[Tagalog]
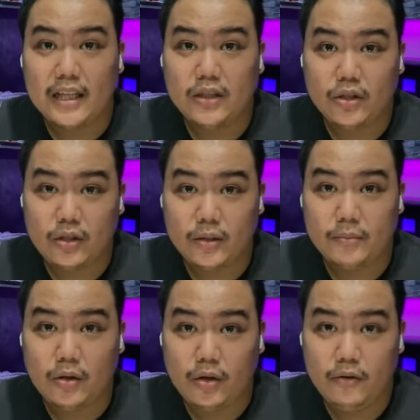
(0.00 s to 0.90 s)
term
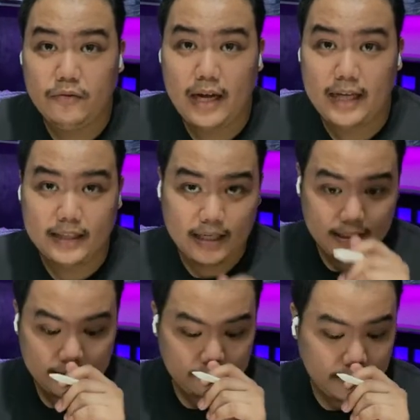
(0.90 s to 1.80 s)
of an
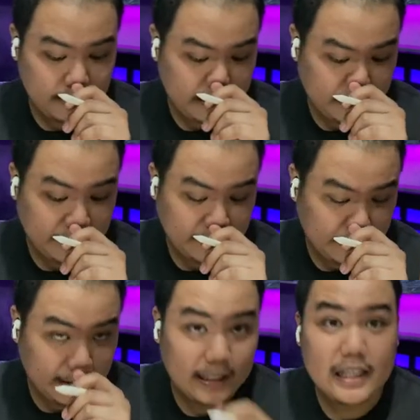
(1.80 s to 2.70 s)
arithmetic
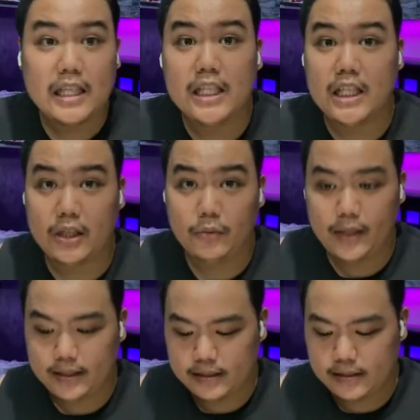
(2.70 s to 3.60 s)

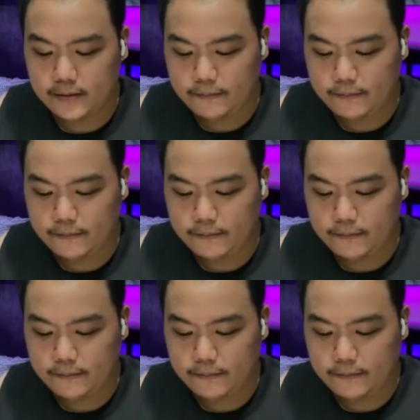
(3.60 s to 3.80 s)
sequence.